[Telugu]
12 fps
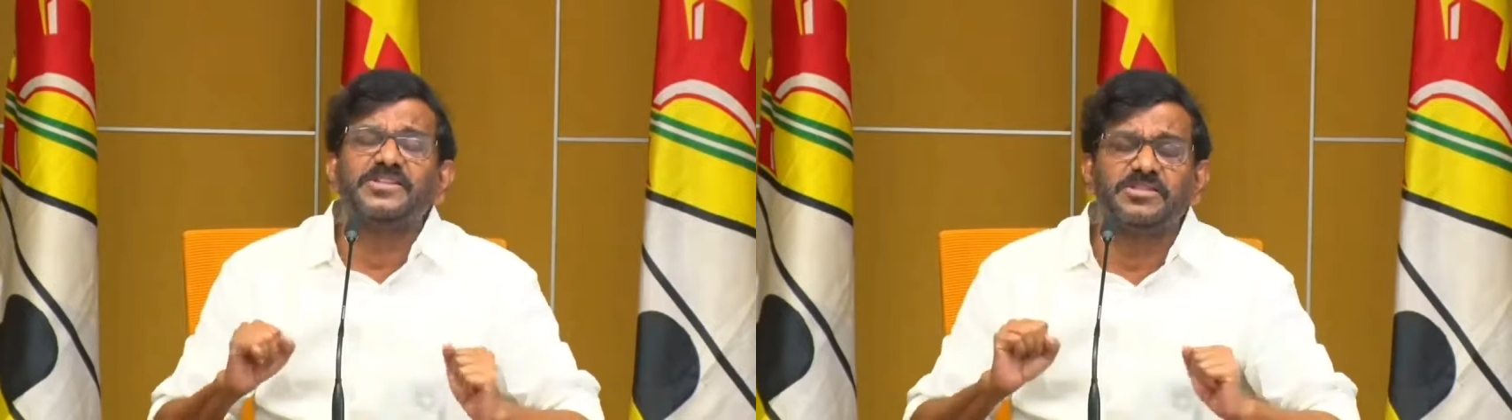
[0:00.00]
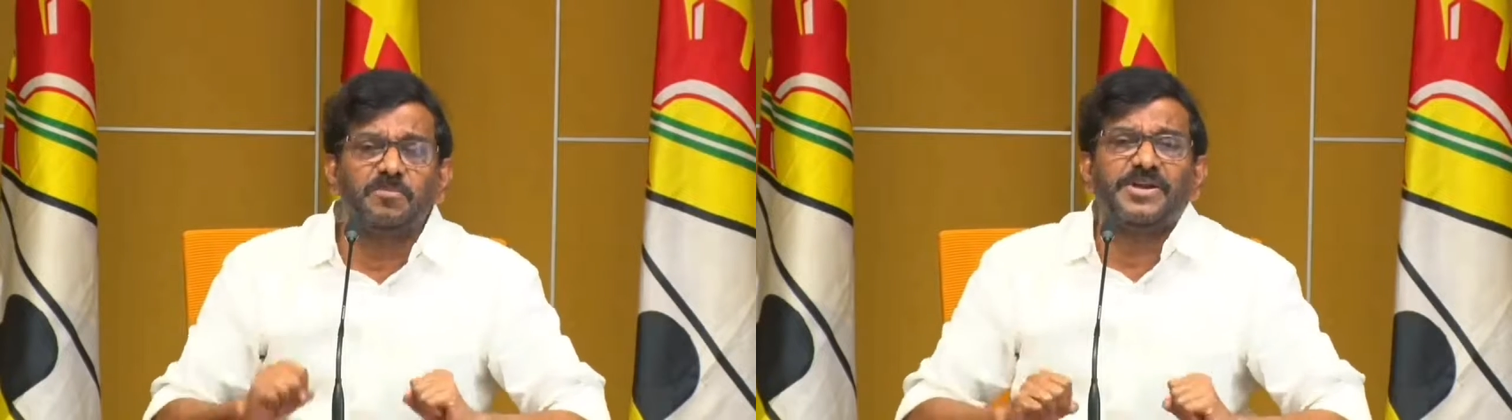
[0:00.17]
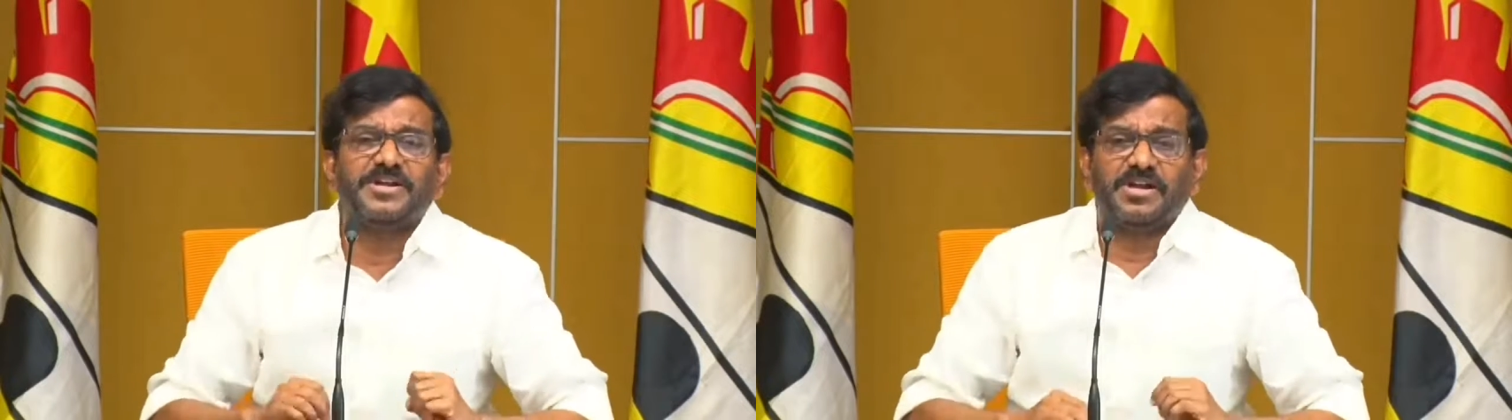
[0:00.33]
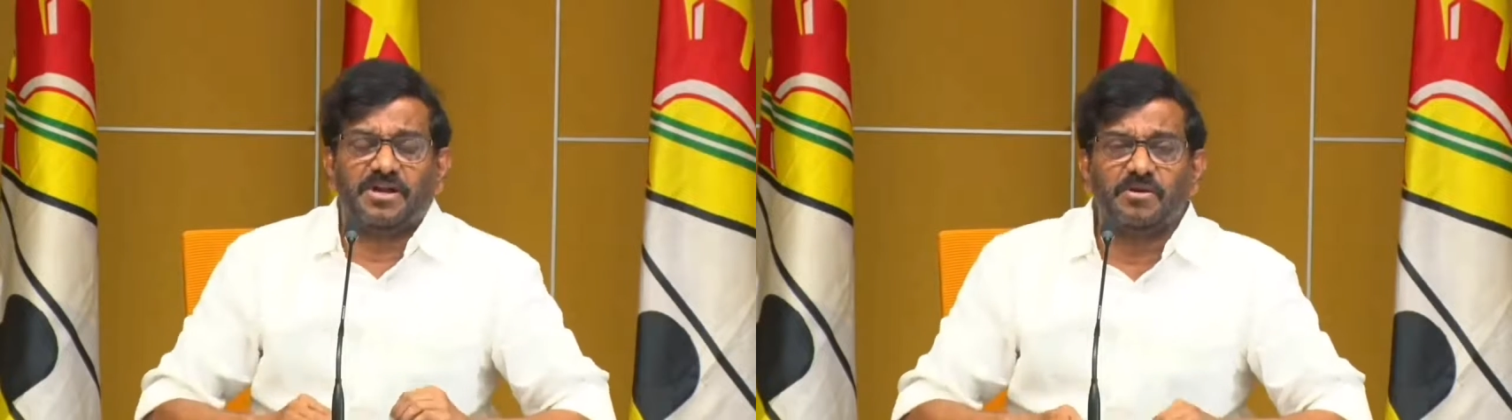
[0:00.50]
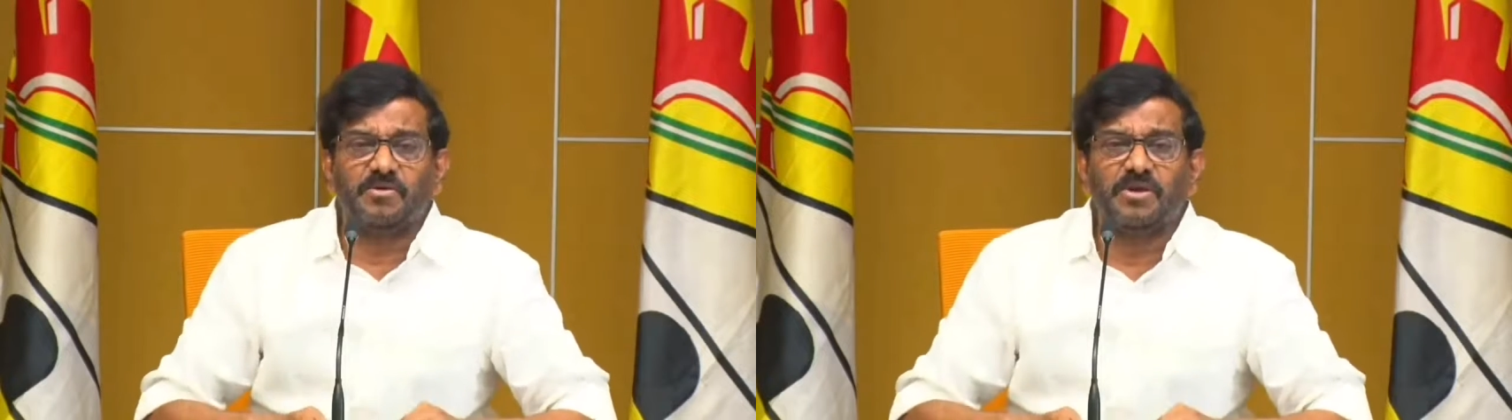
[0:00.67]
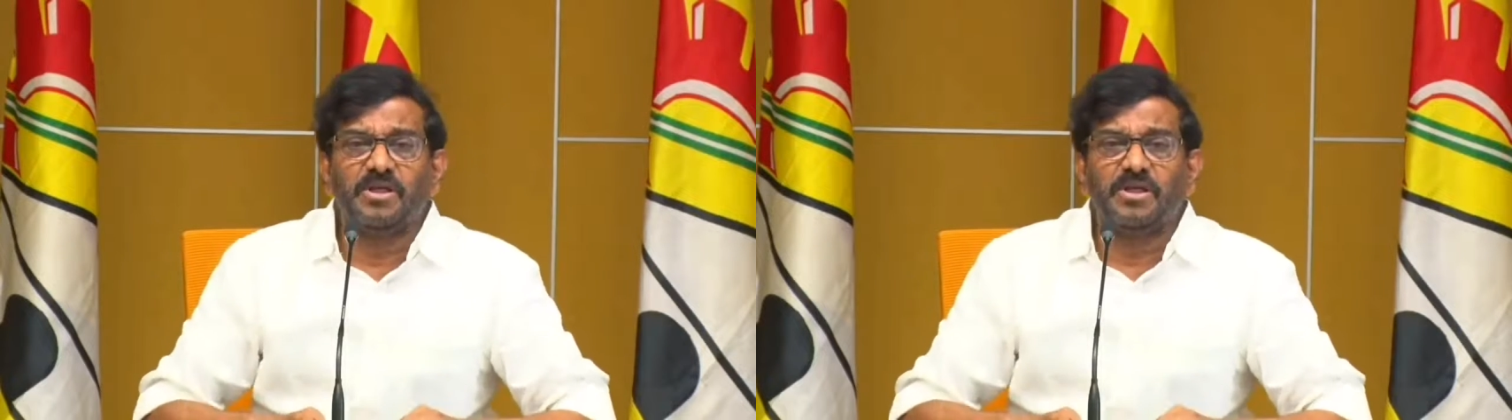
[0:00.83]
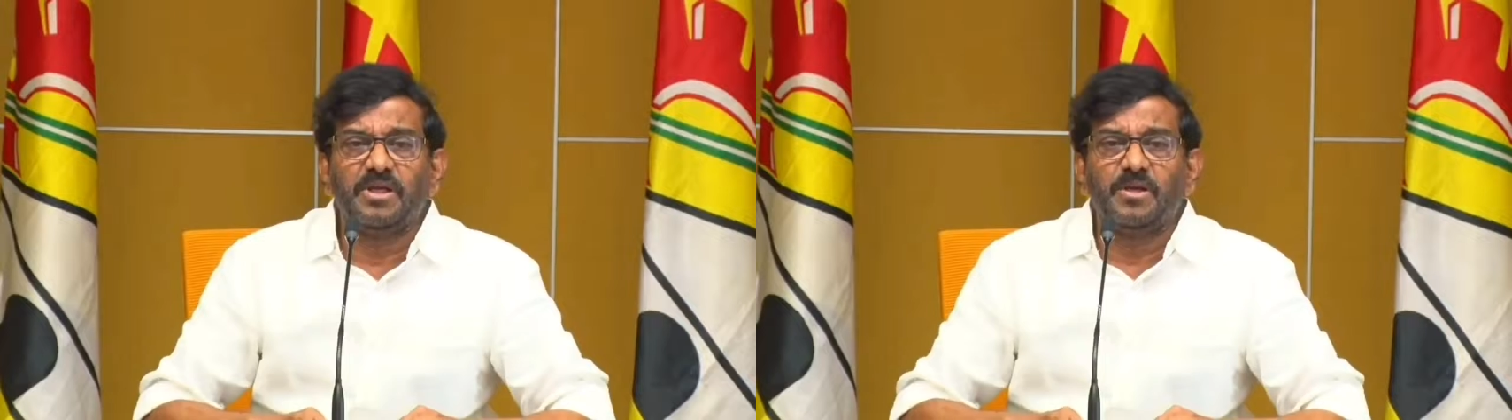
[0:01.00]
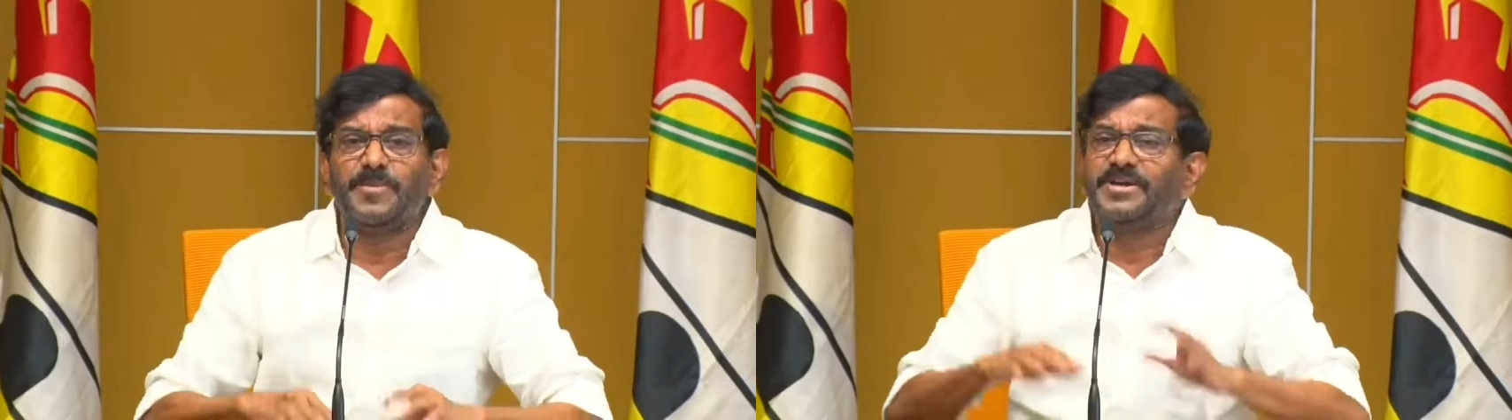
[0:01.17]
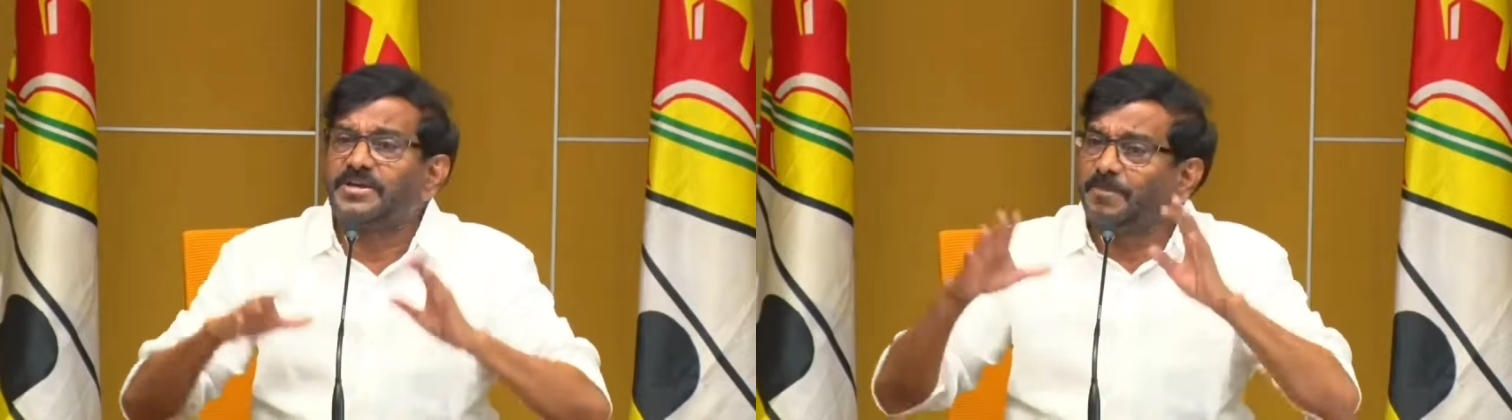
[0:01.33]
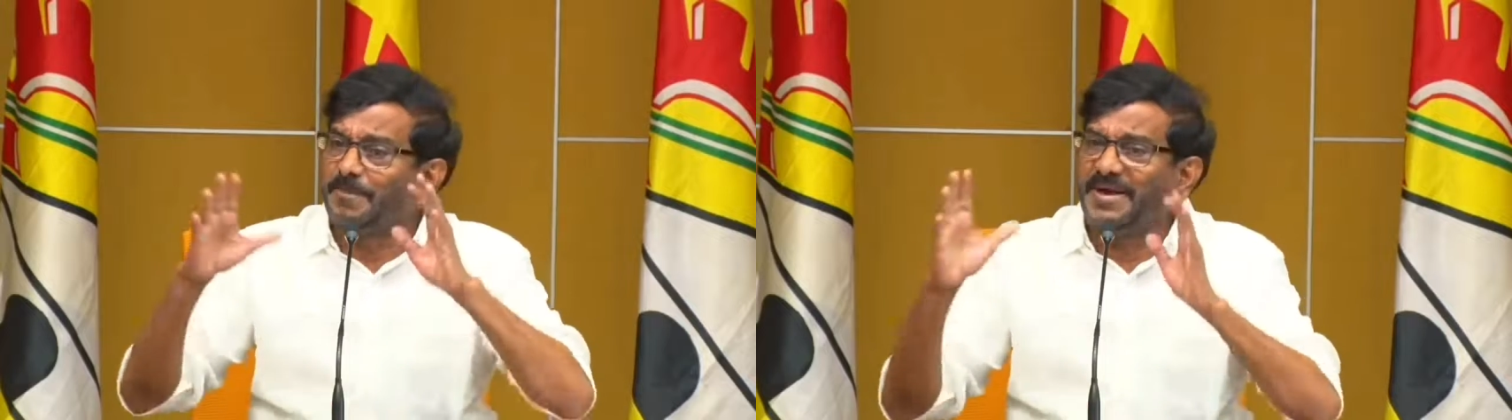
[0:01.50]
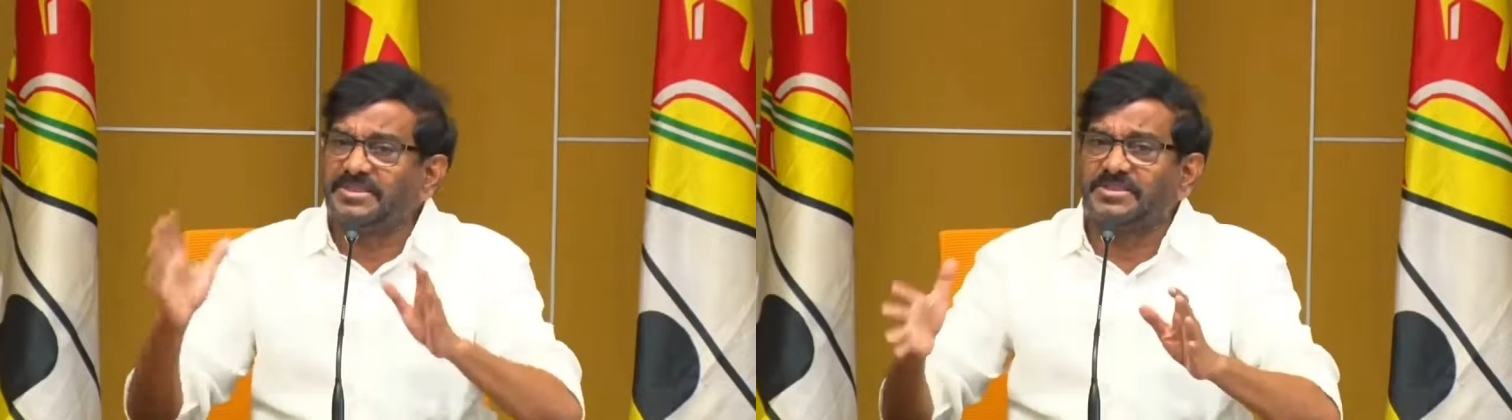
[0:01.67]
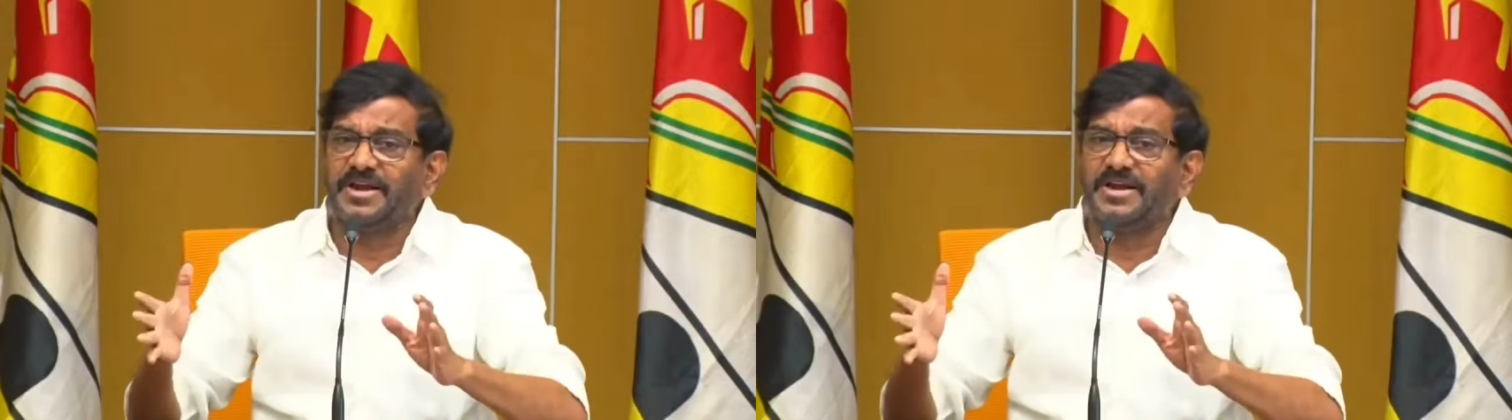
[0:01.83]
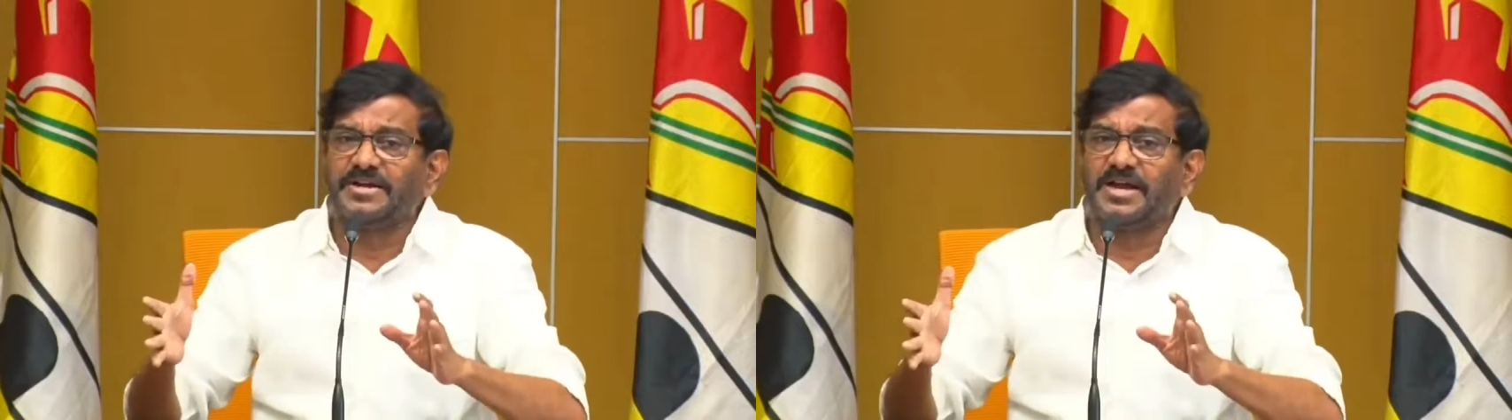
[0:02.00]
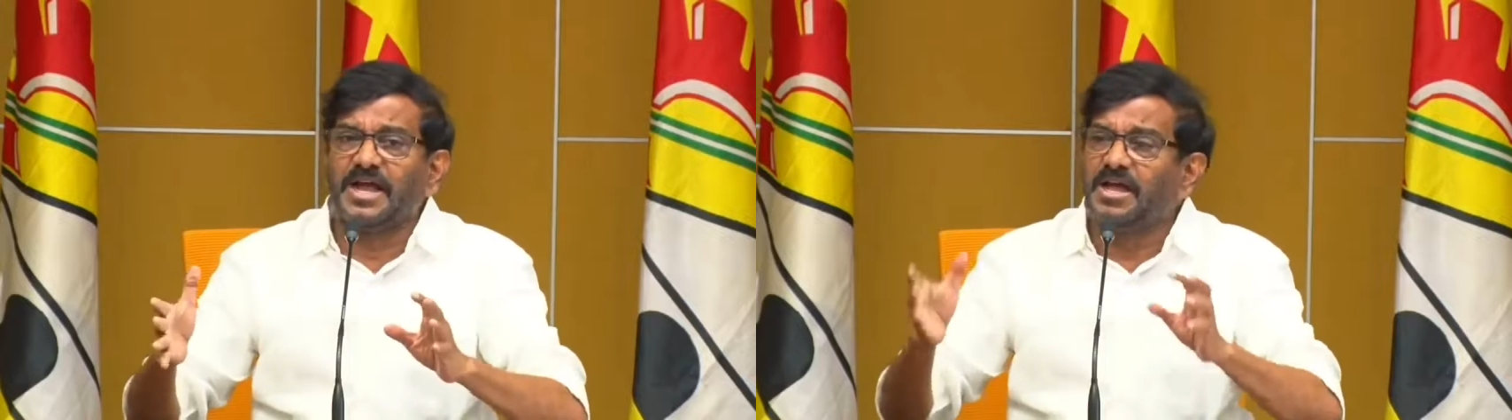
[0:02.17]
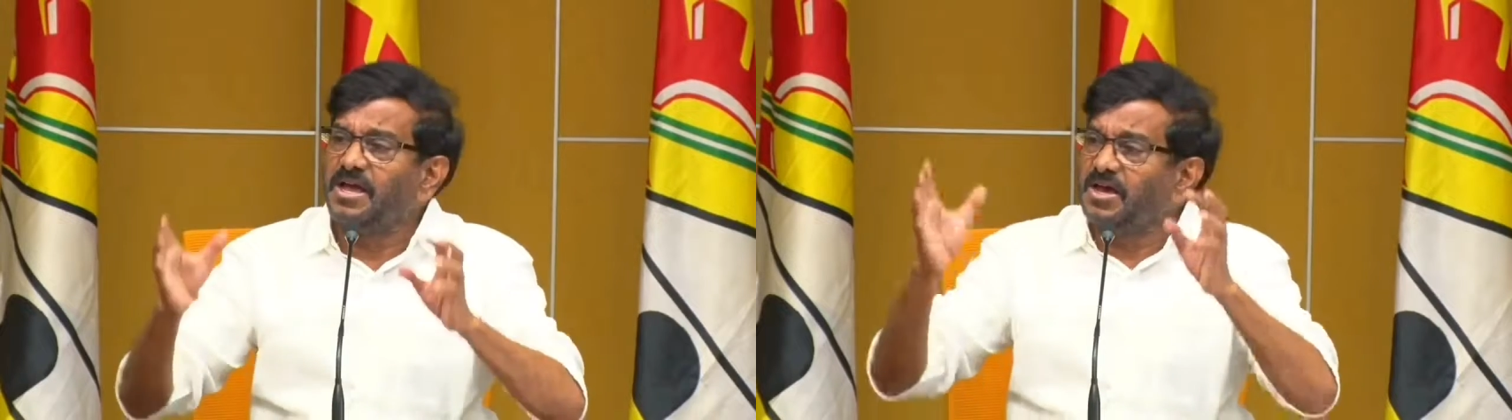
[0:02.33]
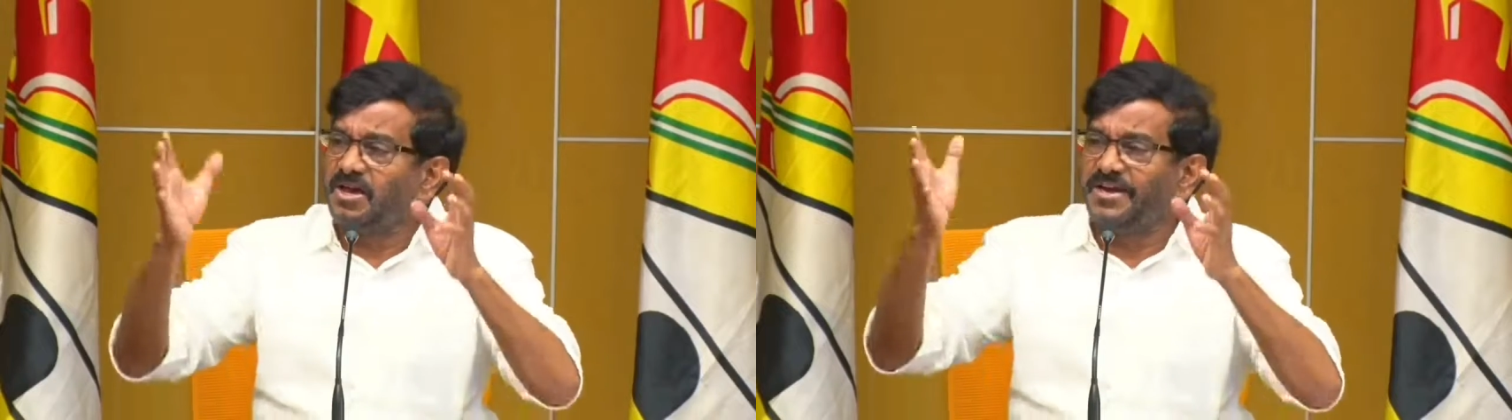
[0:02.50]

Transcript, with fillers: ఎందుకు పెడతావు మీటర్లు మీటర్ పెడతారంట